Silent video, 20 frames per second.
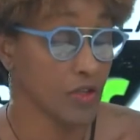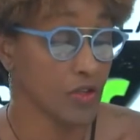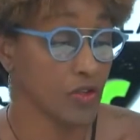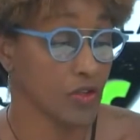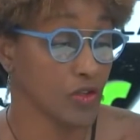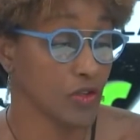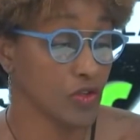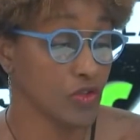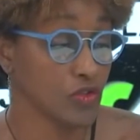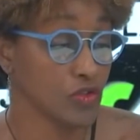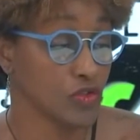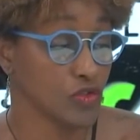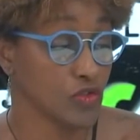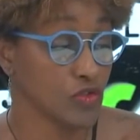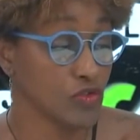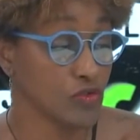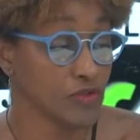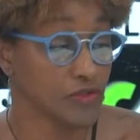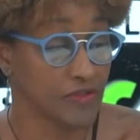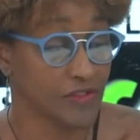euh, de
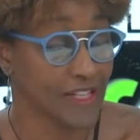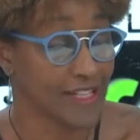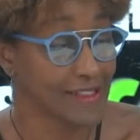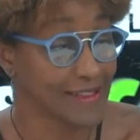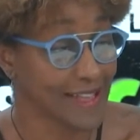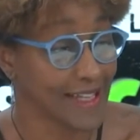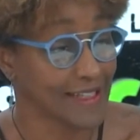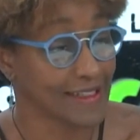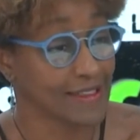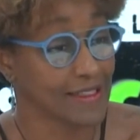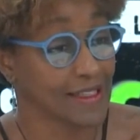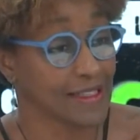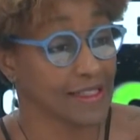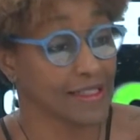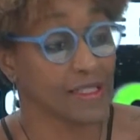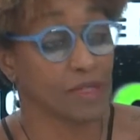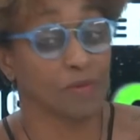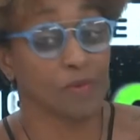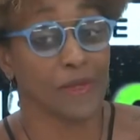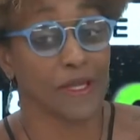nouvelles
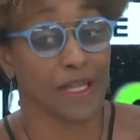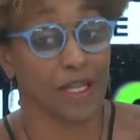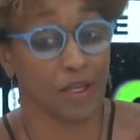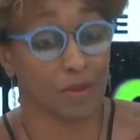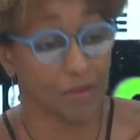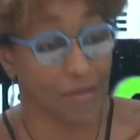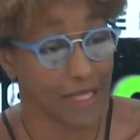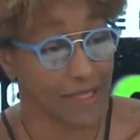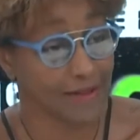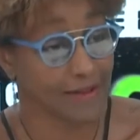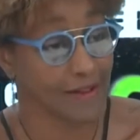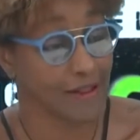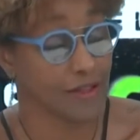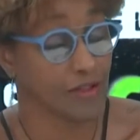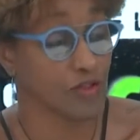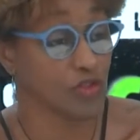techniques qui permettent